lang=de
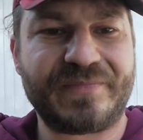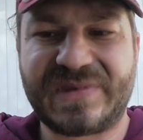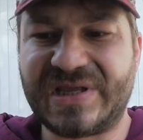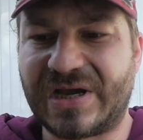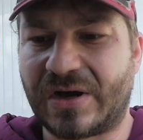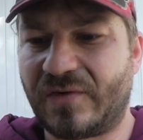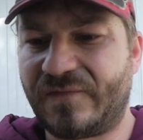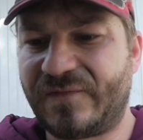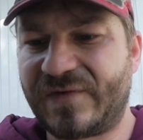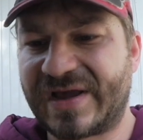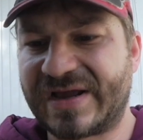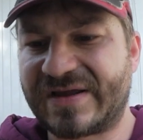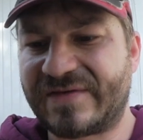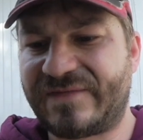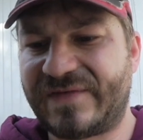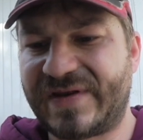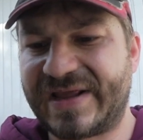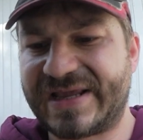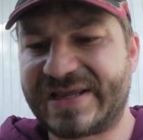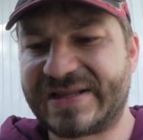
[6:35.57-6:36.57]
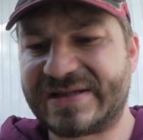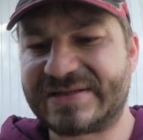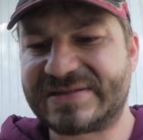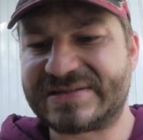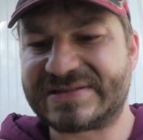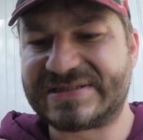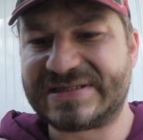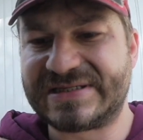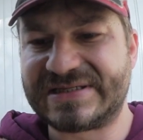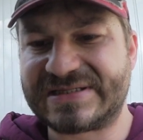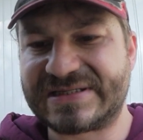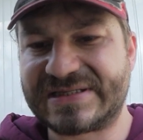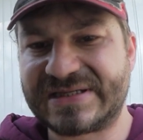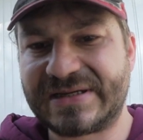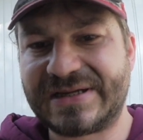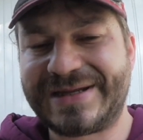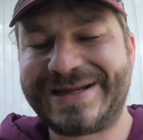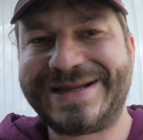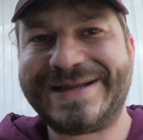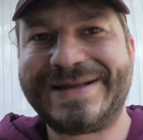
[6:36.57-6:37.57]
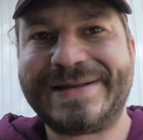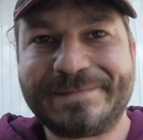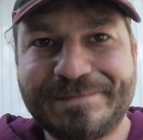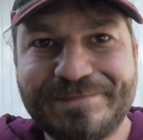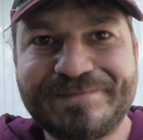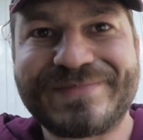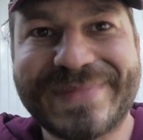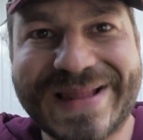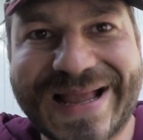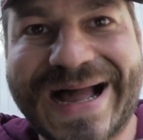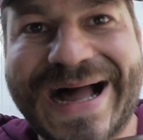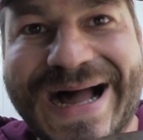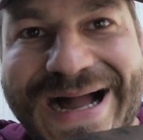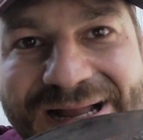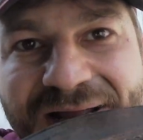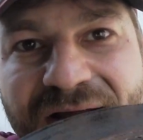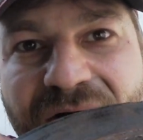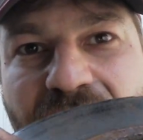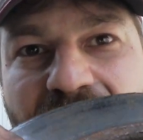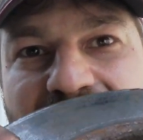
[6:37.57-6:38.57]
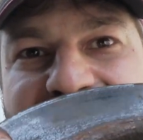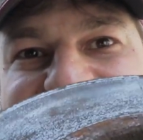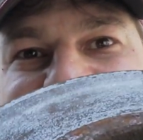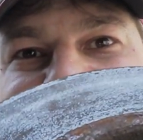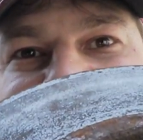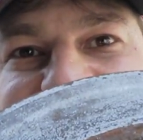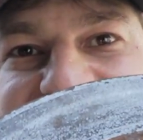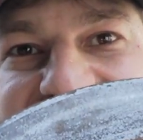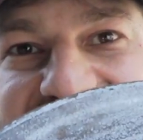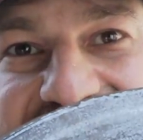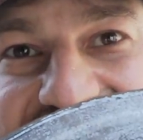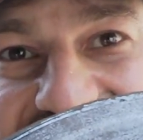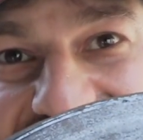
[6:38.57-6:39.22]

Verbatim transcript: Die Auflageflächen sind angerostet, weil er